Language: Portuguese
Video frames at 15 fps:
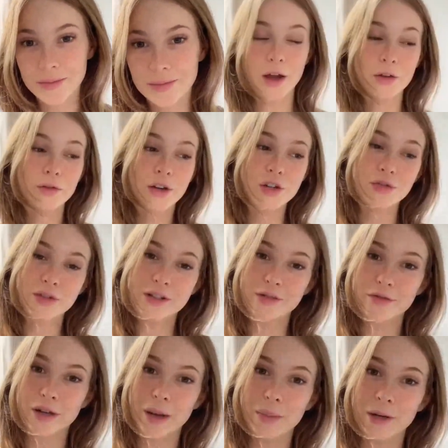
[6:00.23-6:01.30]
Ao invés de você
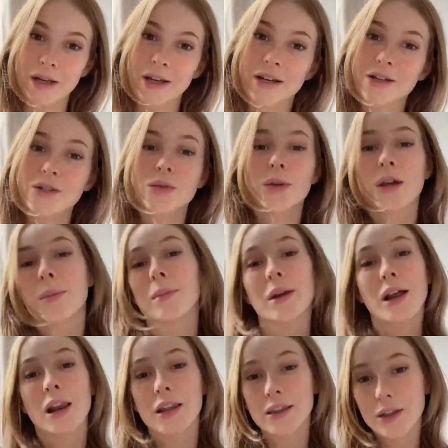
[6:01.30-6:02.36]
falar para a criança o que é para
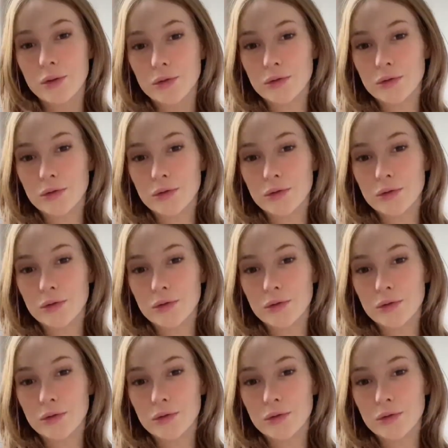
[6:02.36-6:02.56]
ela não